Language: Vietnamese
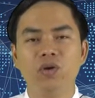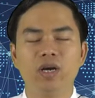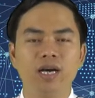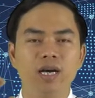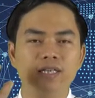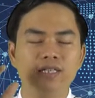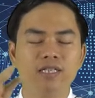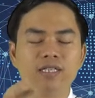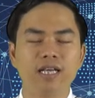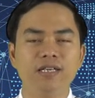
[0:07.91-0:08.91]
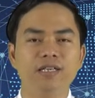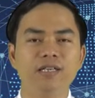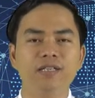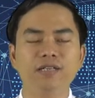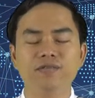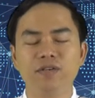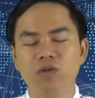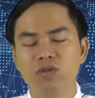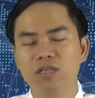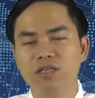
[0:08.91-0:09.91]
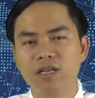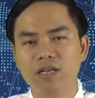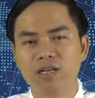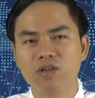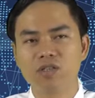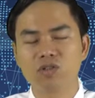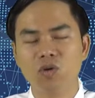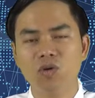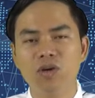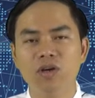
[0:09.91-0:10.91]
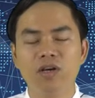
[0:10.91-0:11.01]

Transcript: à, chia sẻ những kiến thức về đầu tư tiền kỹ thuật số.